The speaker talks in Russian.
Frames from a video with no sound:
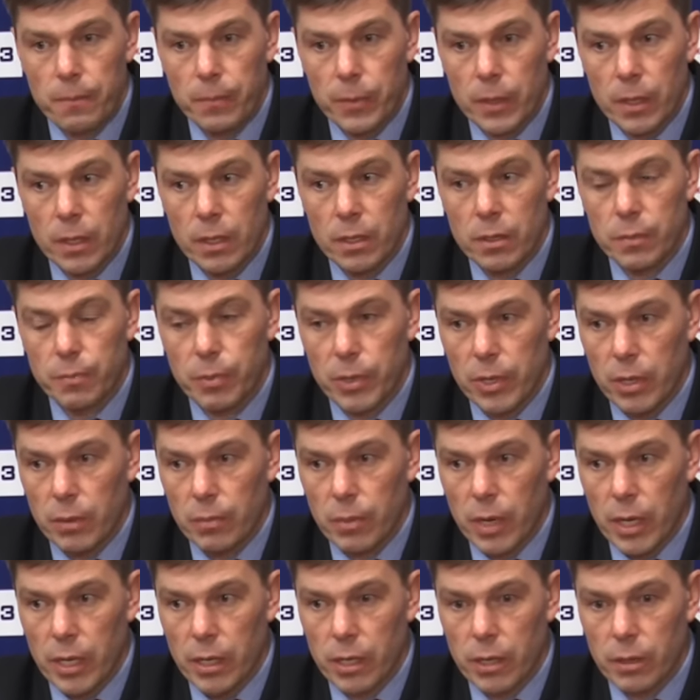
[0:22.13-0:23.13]
Э, с
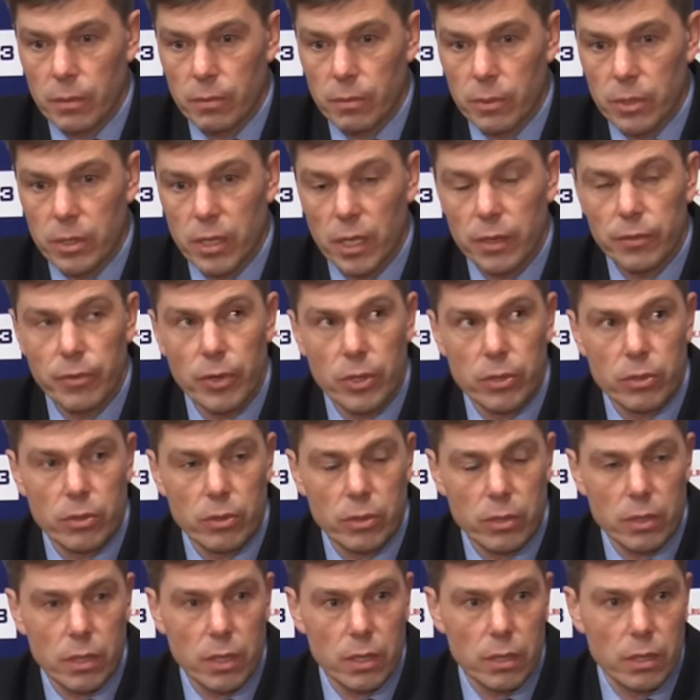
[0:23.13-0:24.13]
пониманием, с
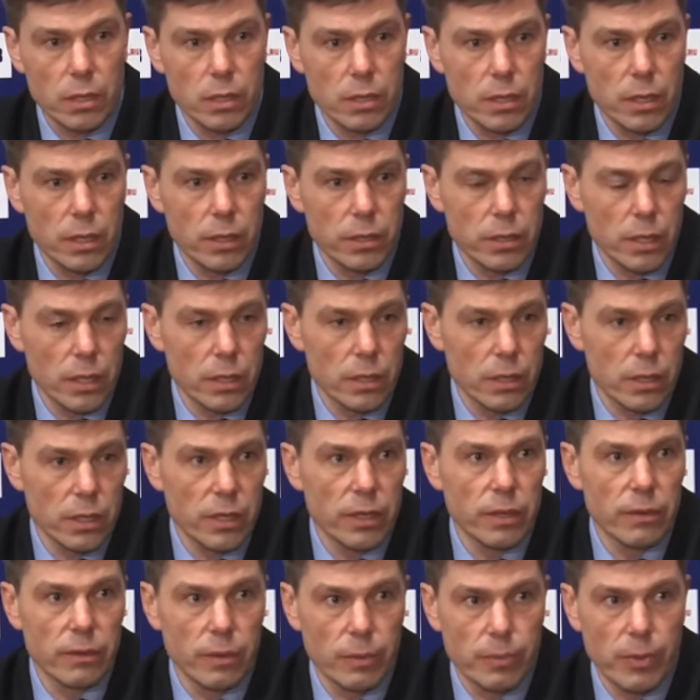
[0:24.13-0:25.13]
ответственностью отнеслись они
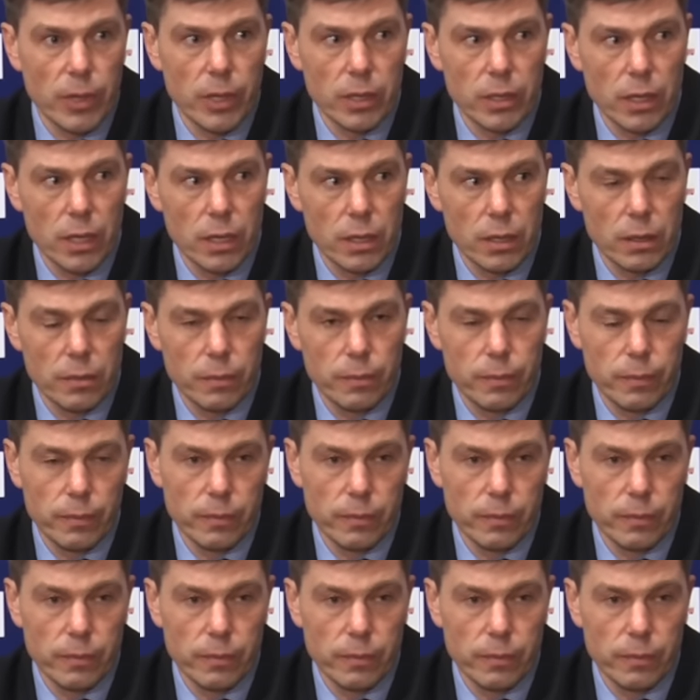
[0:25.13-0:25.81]
и выполняли